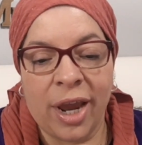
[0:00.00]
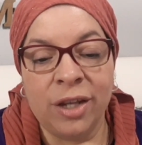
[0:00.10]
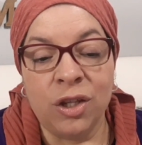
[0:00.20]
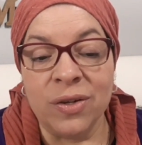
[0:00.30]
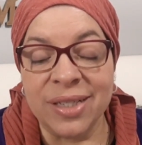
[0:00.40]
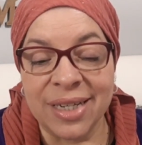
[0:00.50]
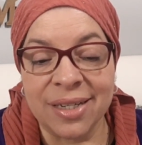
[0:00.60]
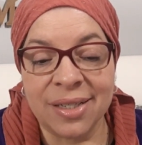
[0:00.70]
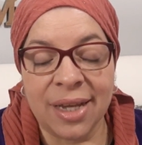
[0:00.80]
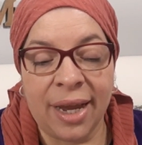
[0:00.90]

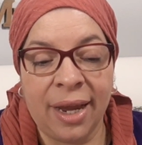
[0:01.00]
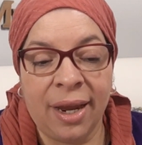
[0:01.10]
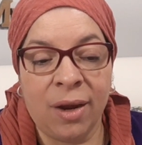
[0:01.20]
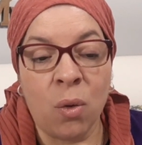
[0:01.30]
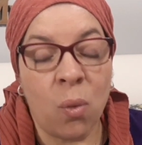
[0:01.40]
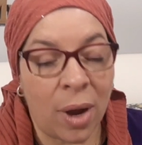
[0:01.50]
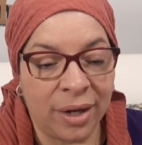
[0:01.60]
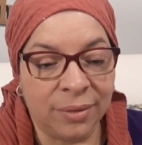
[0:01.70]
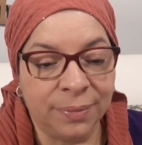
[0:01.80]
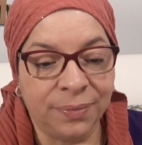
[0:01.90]
Entonces, eh,
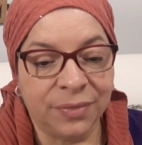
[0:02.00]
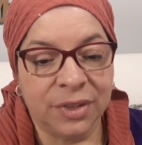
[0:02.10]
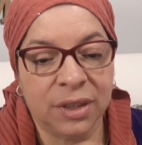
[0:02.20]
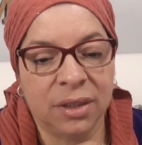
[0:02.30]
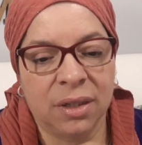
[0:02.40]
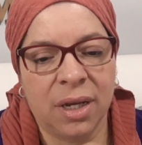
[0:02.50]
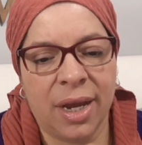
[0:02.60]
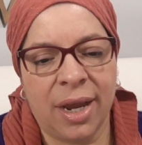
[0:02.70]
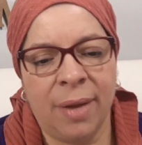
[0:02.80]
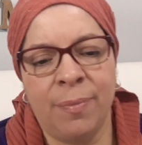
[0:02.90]
Juan
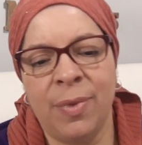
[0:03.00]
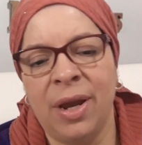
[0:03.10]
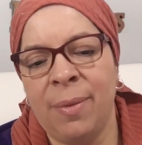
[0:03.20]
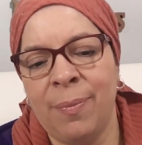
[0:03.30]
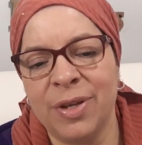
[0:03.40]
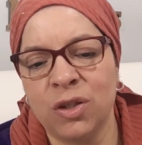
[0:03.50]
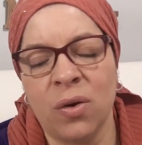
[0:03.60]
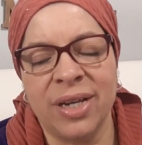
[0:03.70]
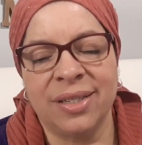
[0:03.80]
em, empezó a